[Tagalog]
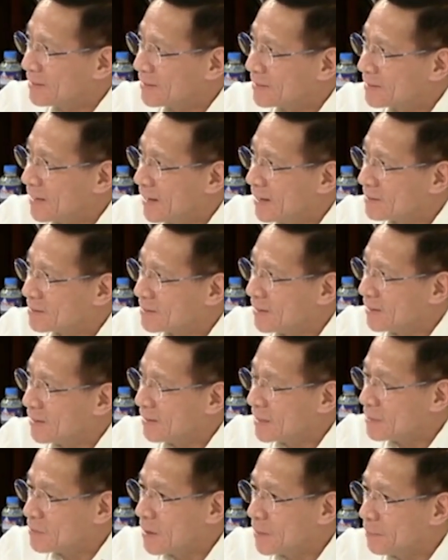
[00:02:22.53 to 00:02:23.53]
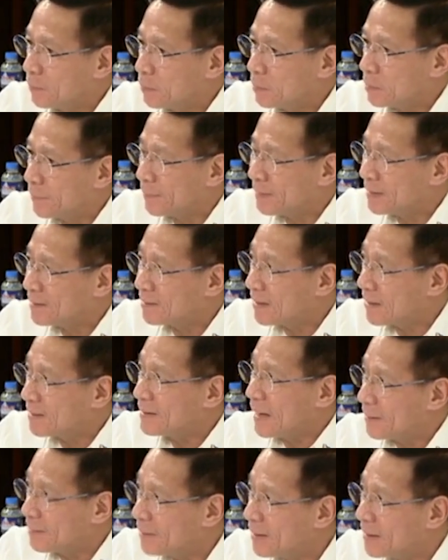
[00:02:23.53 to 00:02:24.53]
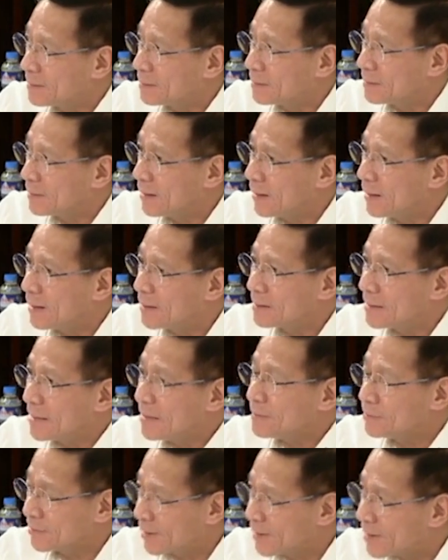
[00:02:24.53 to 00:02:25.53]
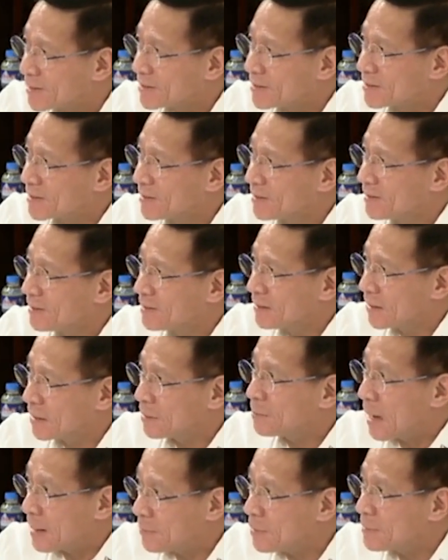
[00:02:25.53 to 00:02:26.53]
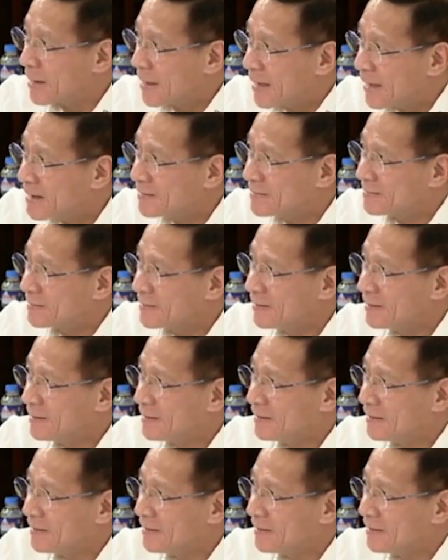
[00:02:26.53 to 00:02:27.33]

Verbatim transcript: dahil talaga naman po ipinaglalaban ang interes ng mamamayan